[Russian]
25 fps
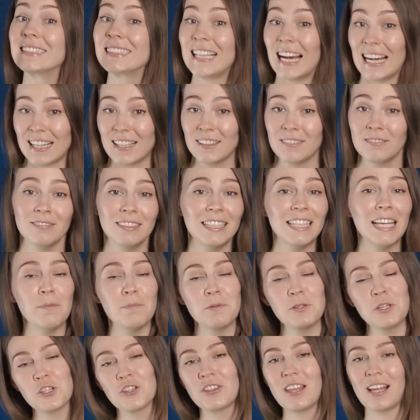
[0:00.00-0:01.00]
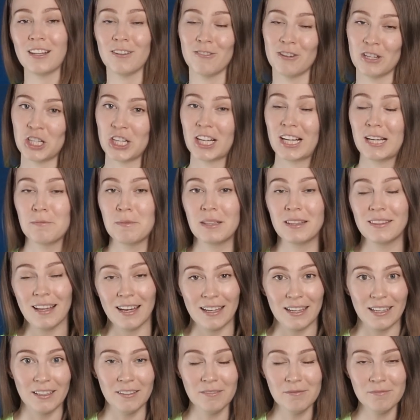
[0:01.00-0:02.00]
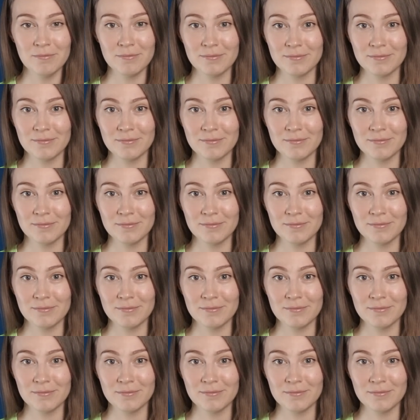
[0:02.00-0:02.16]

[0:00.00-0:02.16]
Так, я почитала ваши комментарии.